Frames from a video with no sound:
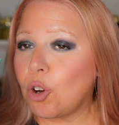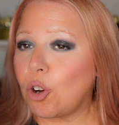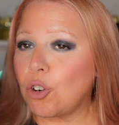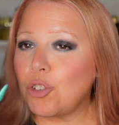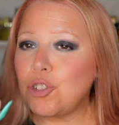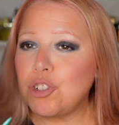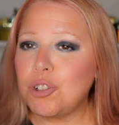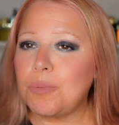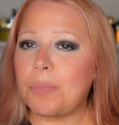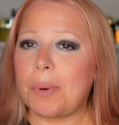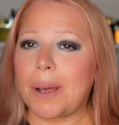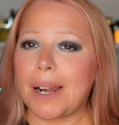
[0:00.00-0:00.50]

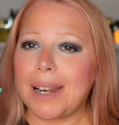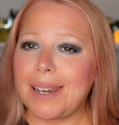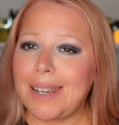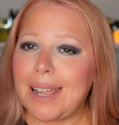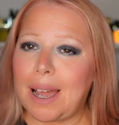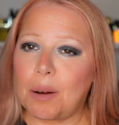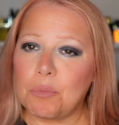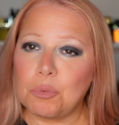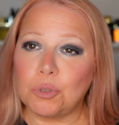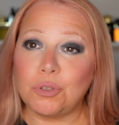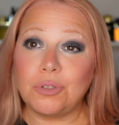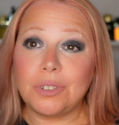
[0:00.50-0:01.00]
Oggi
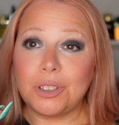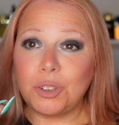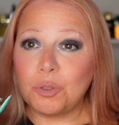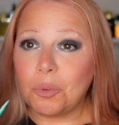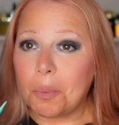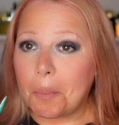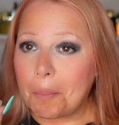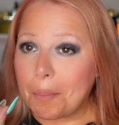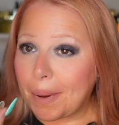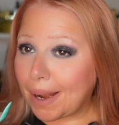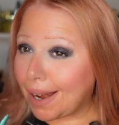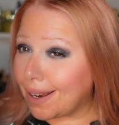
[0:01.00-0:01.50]
parliamo di
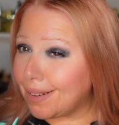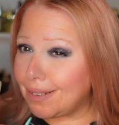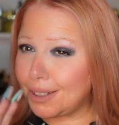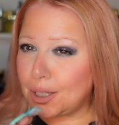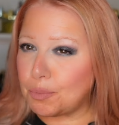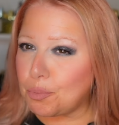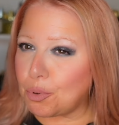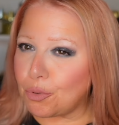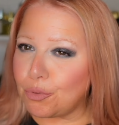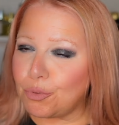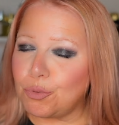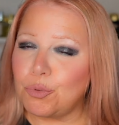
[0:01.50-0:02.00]
un brand di
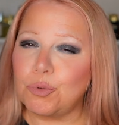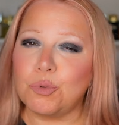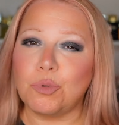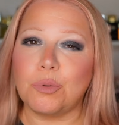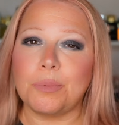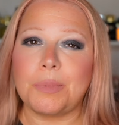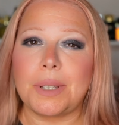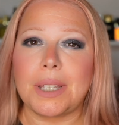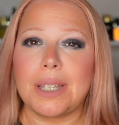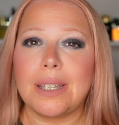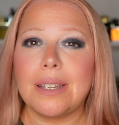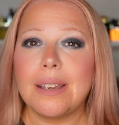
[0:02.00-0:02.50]

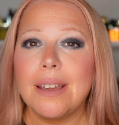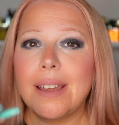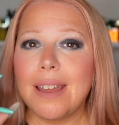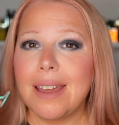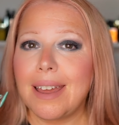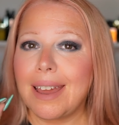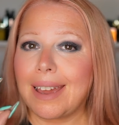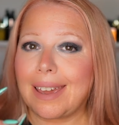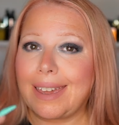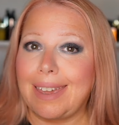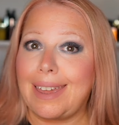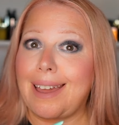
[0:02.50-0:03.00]
profumi
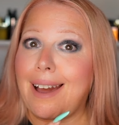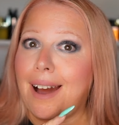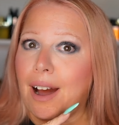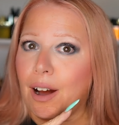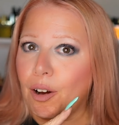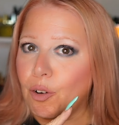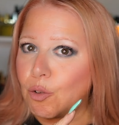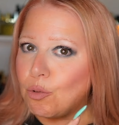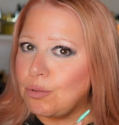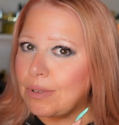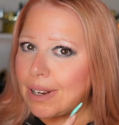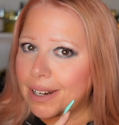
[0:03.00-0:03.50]
che
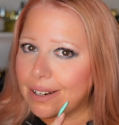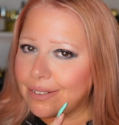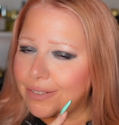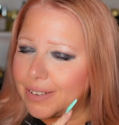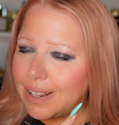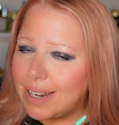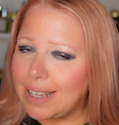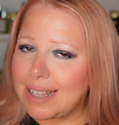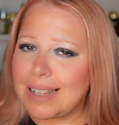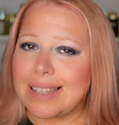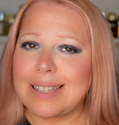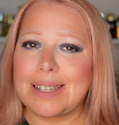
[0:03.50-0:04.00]
ha una
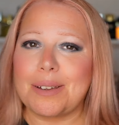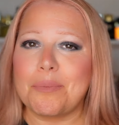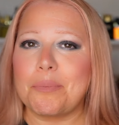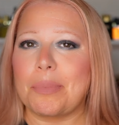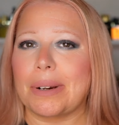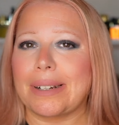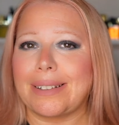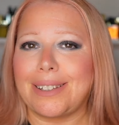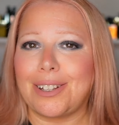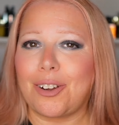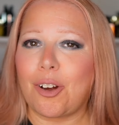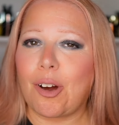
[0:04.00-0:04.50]
referenza in
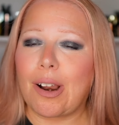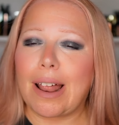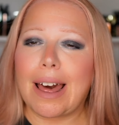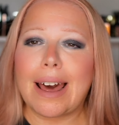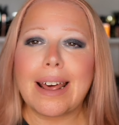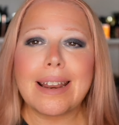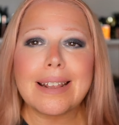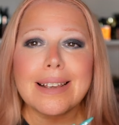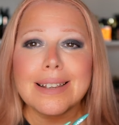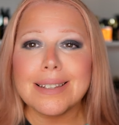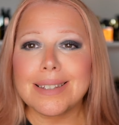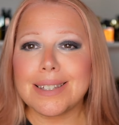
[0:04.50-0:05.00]

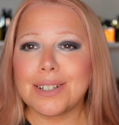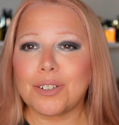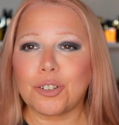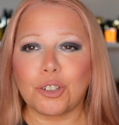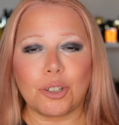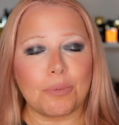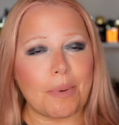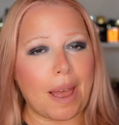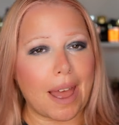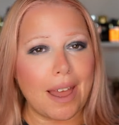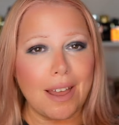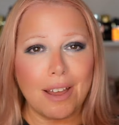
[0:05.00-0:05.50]
particolare che
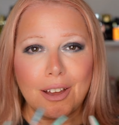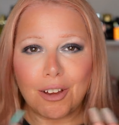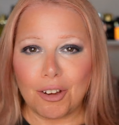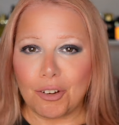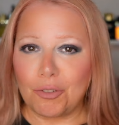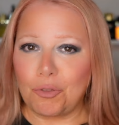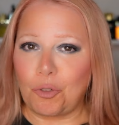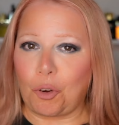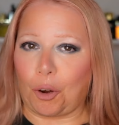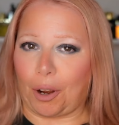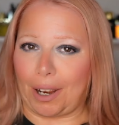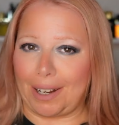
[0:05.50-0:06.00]
secondo me
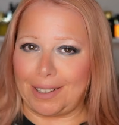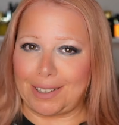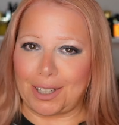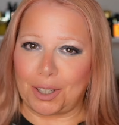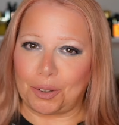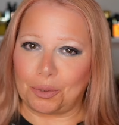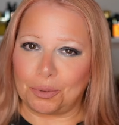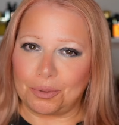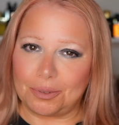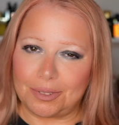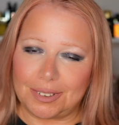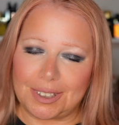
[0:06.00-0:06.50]
vorrete
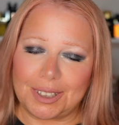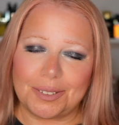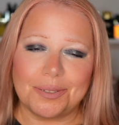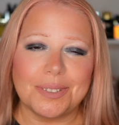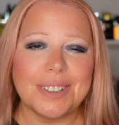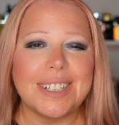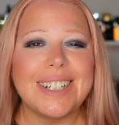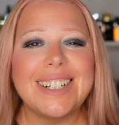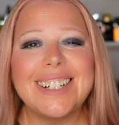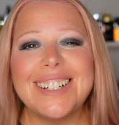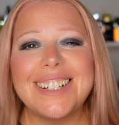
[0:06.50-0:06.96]
tutti.